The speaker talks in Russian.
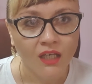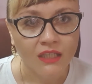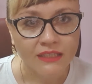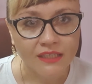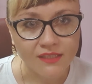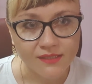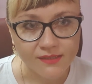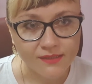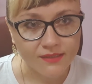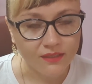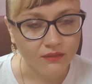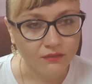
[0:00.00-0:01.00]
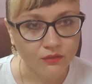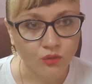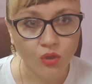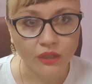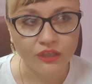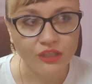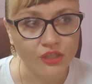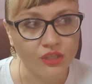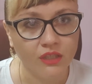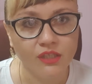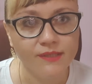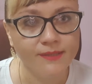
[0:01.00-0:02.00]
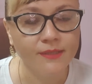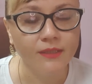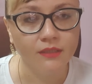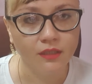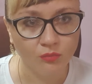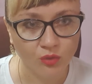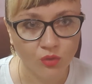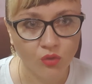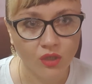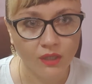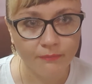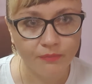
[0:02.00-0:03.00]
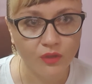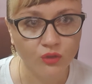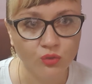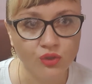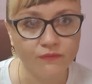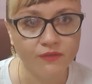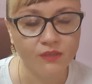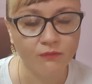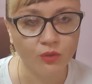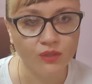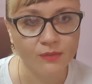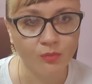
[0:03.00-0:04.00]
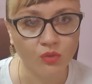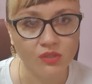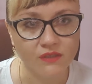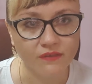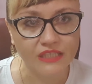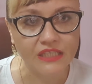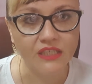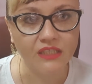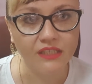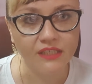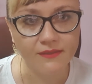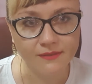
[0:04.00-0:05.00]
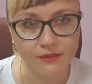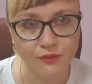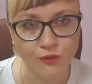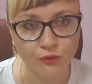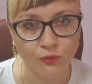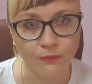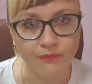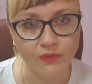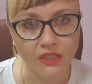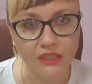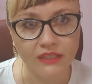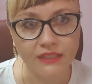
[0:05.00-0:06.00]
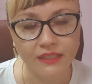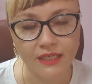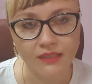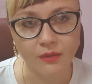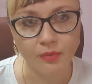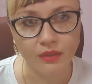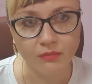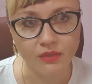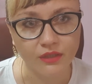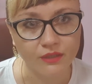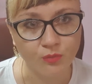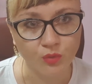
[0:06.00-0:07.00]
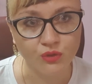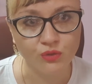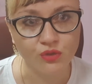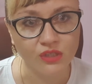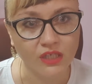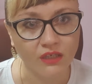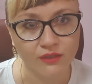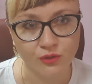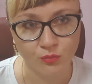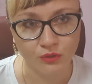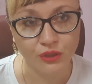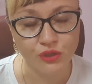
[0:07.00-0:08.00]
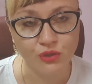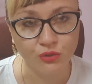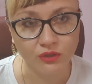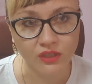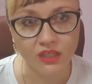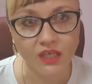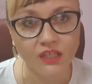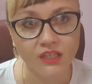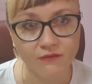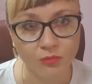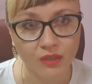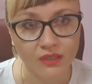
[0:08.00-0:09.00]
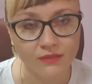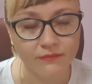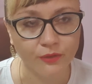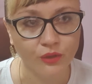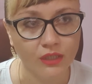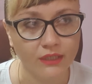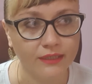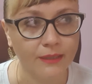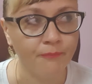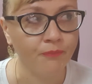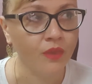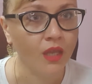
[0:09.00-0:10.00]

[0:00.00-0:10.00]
Нанести, ну, конечно, не сильно много. Лучше всего использовать или кисточку, или я, например, использую старые зубные щетки, я их не выбрасываю никогда.